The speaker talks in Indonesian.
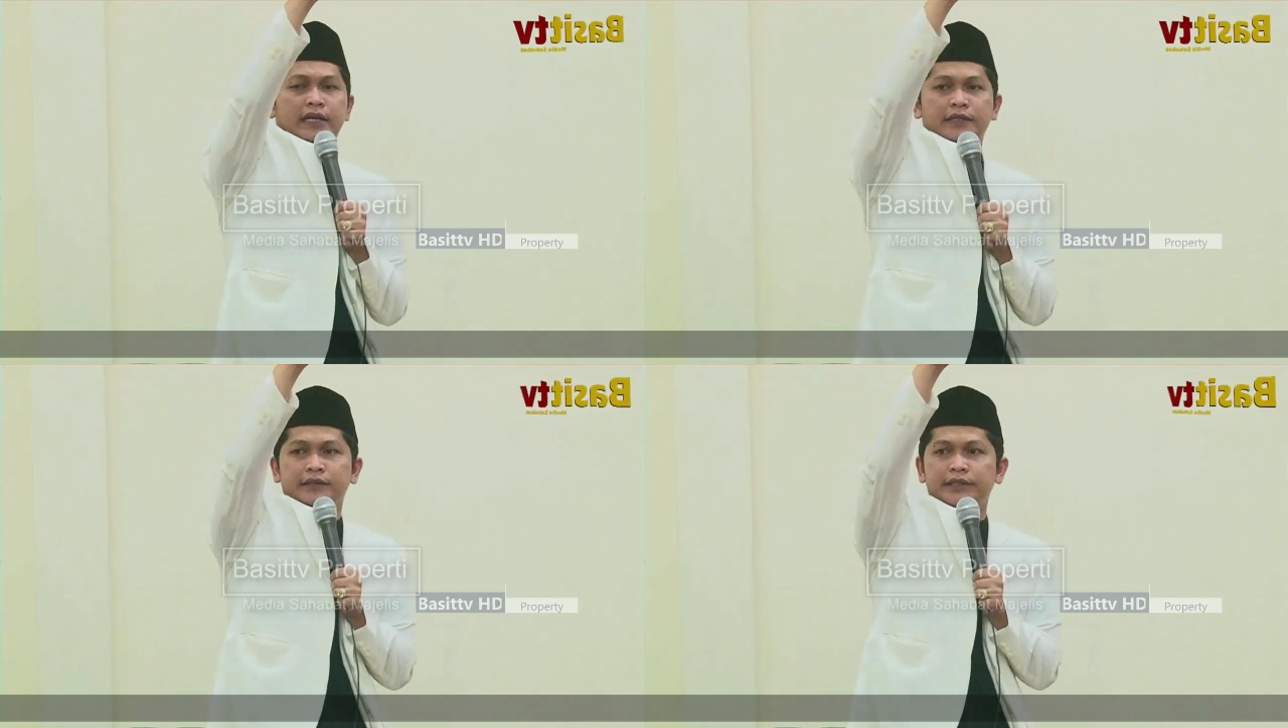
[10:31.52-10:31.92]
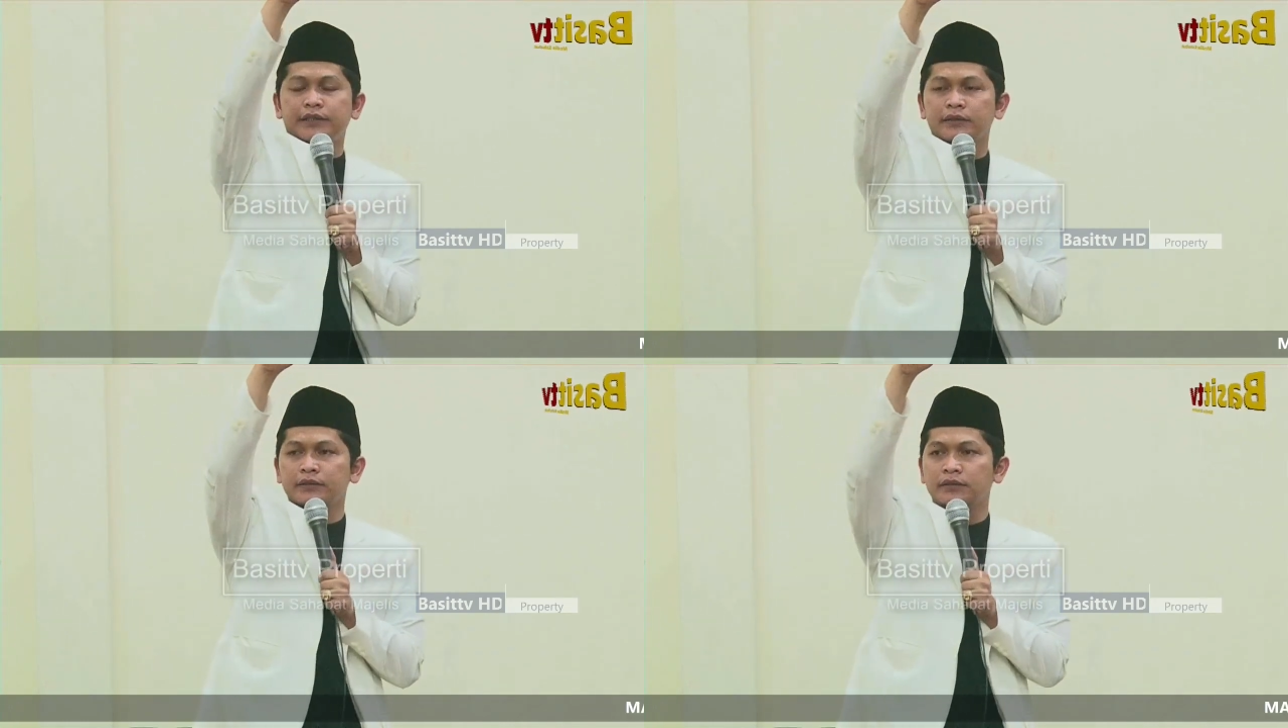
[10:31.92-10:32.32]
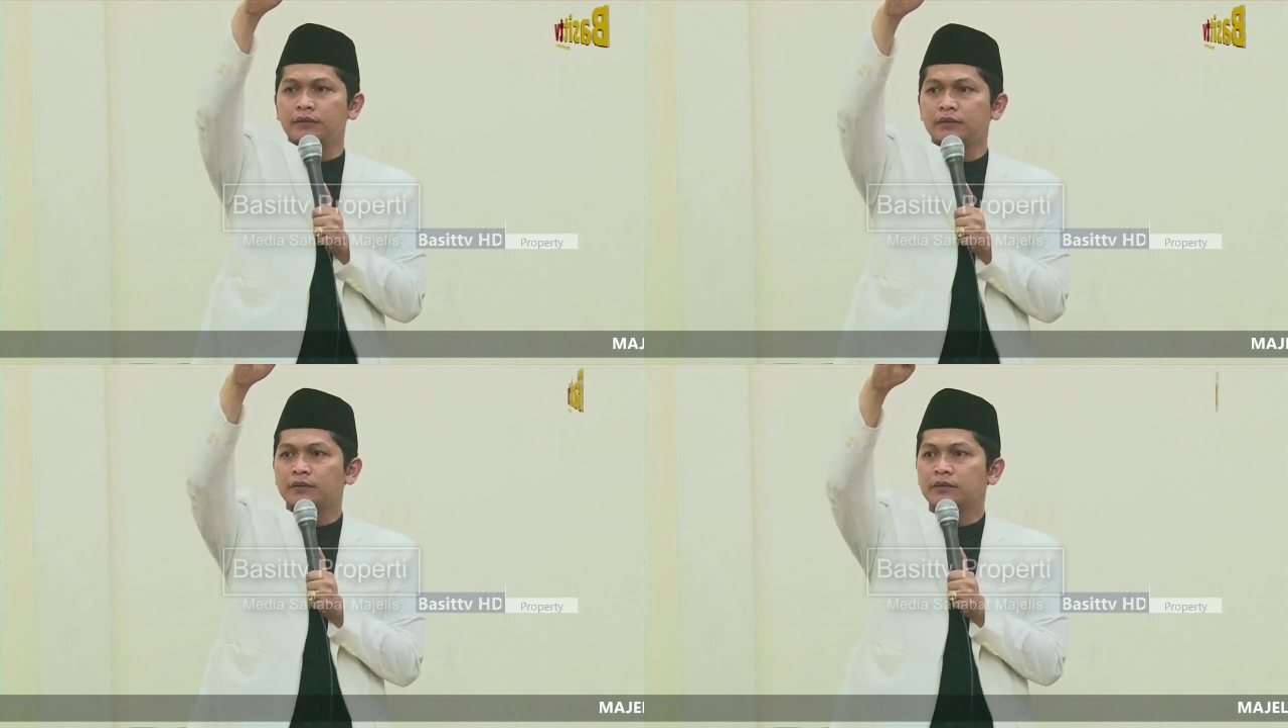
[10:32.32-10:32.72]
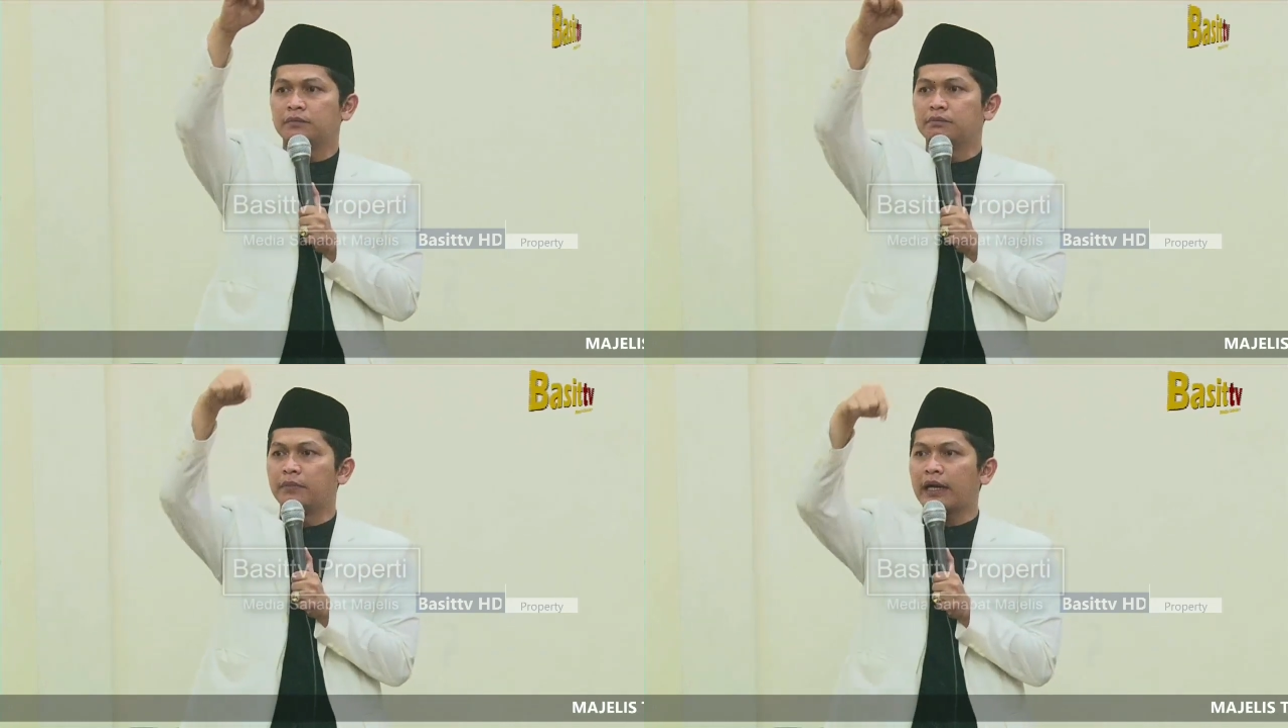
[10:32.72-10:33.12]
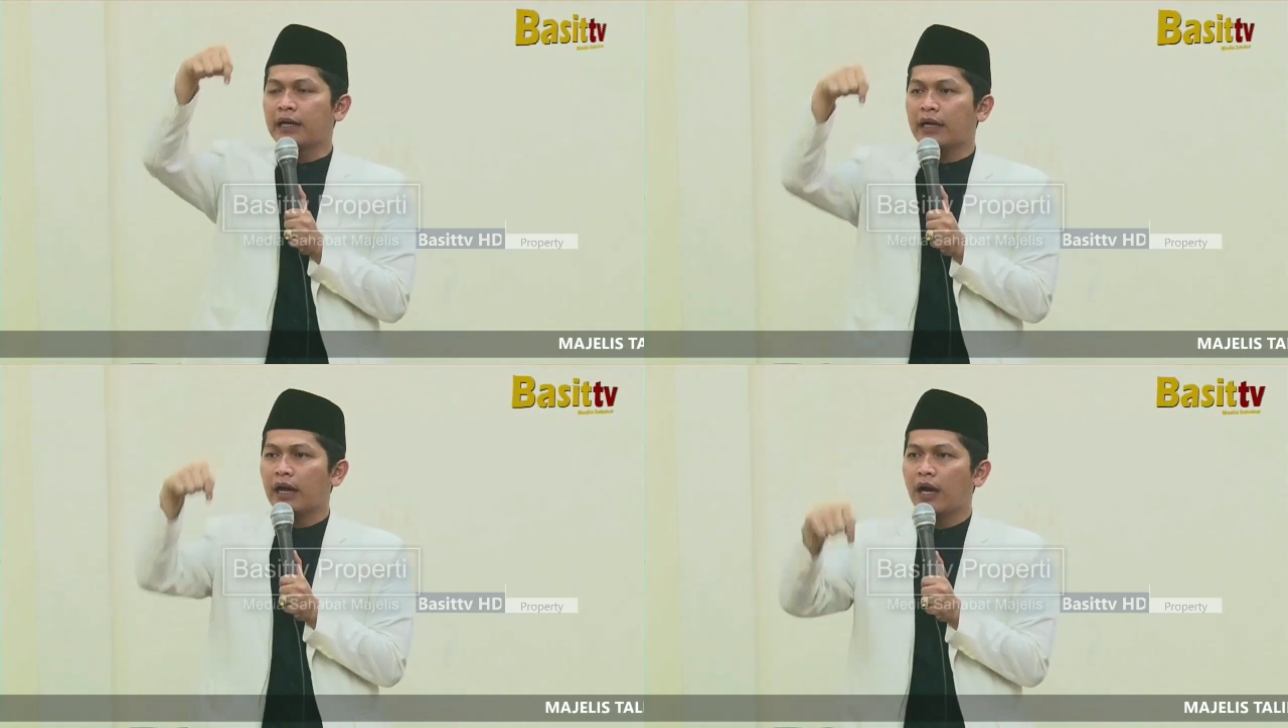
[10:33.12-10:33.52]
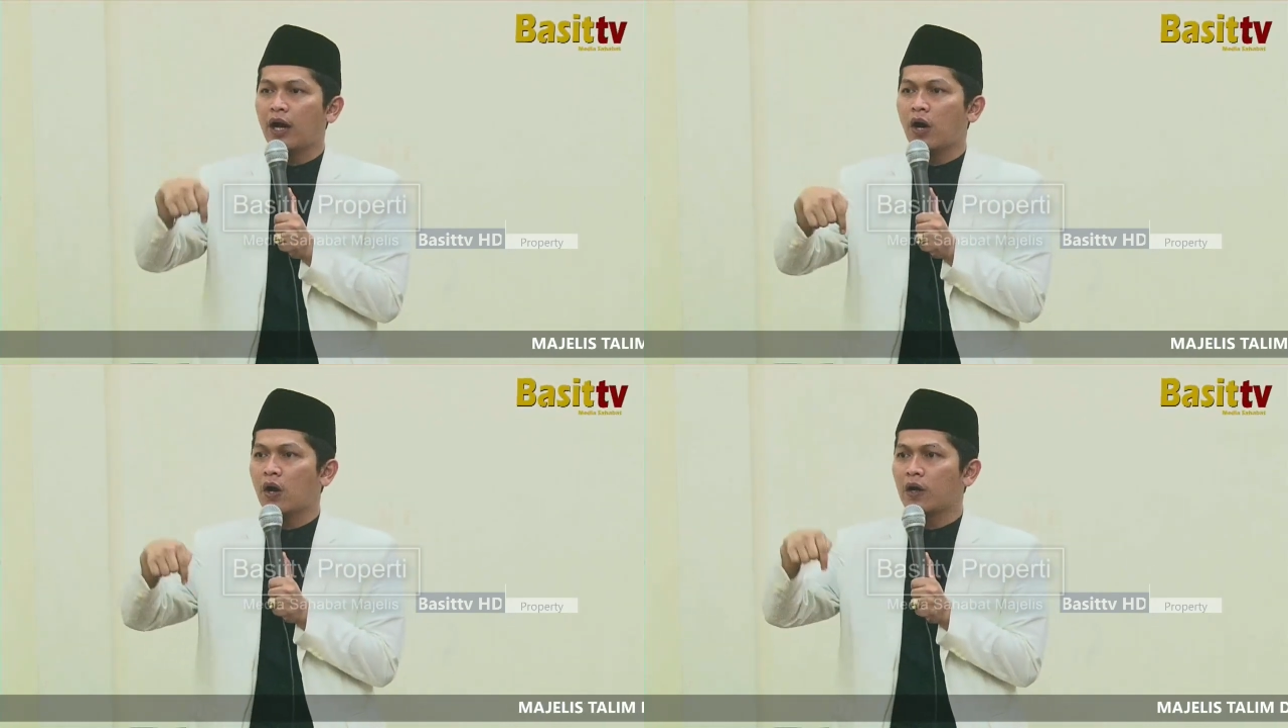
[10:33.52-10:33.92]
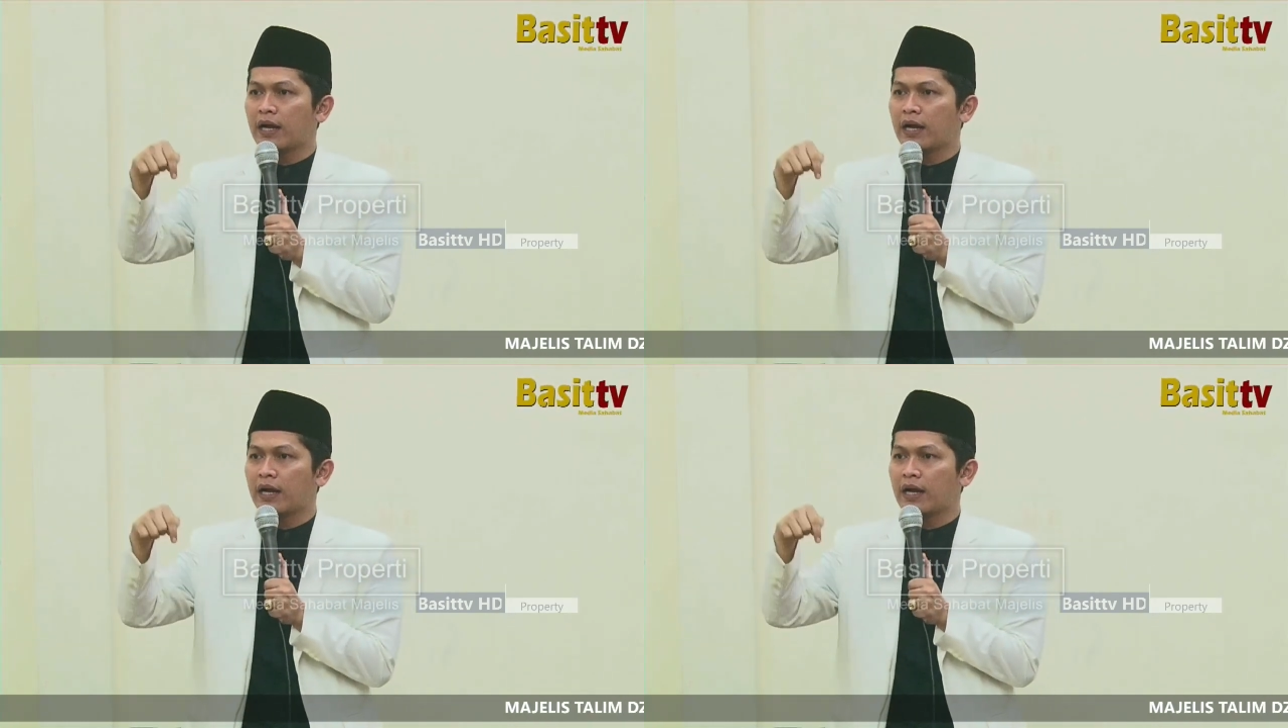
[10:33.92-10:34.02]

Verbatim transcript: nanti maka